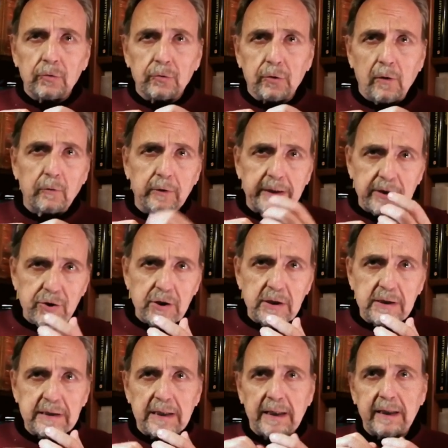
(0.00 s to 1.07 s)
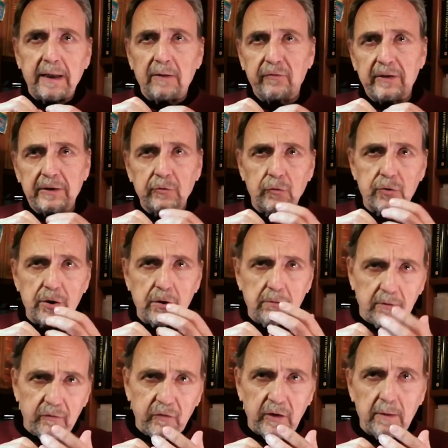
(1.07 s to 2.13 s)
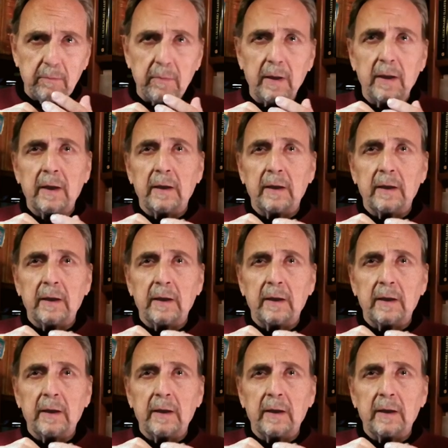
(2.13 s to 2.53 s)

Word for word: tra un regista che ha fatto cinque film,